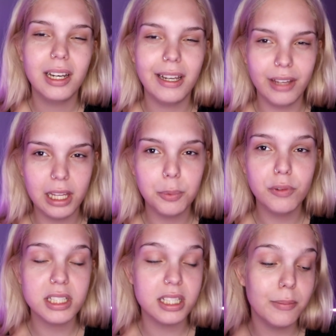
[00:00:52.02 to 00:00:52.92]
le voy a dar
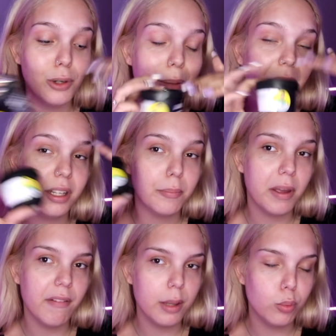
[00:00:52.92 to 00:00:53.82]
publicidad porque me, me
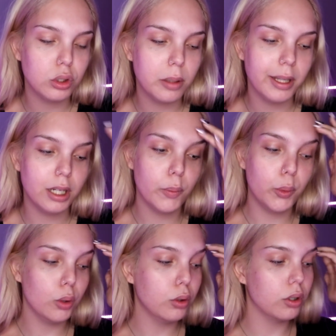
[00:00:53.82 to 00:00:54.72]
va de puta madre los
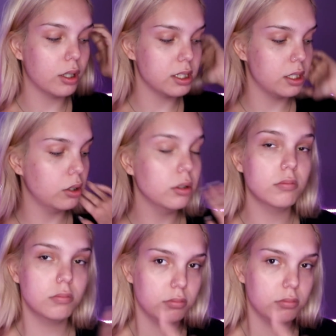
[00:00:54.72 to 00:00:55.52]
productos, que si no,